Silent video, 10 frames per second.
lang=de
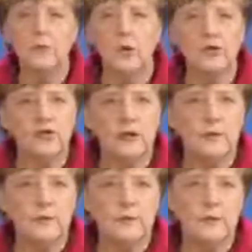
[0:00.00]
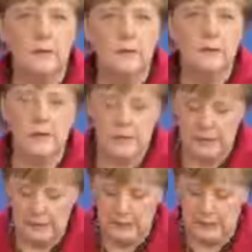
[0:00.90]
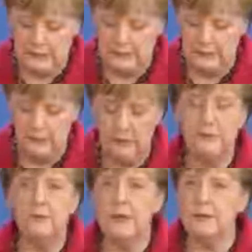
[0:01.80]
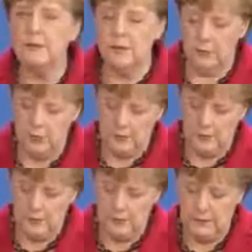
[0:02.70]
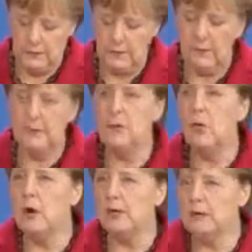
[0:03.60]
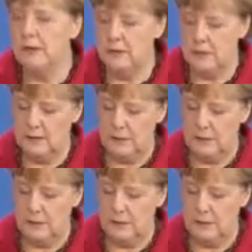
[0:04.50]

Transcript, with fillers: Deutschland und Amerika sind durch Werte verbunden. Demokratie,